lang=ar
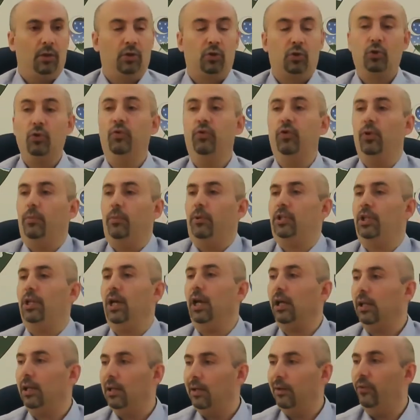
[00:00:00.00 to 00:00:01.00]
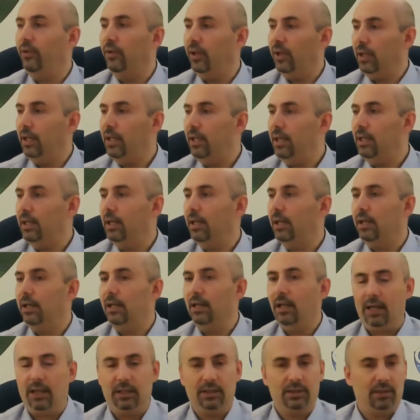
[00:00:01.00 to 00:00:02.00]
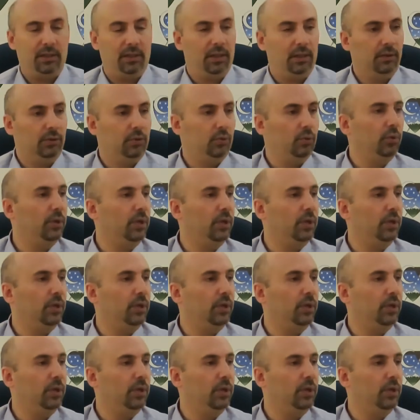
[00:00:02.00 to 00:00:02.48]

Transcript: شوفوا المشاكل فعليا اللي حصلت